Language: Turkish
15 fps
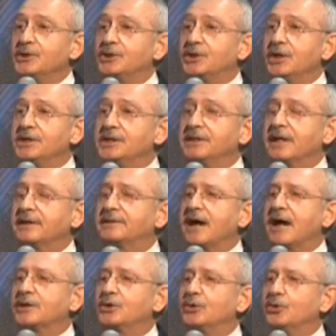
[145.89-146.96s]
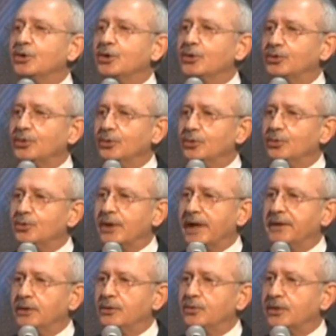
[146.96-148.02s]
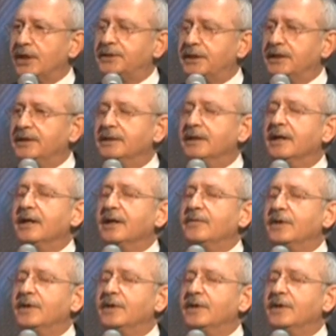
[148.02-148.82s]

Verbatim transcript: Siz yeter ki üretin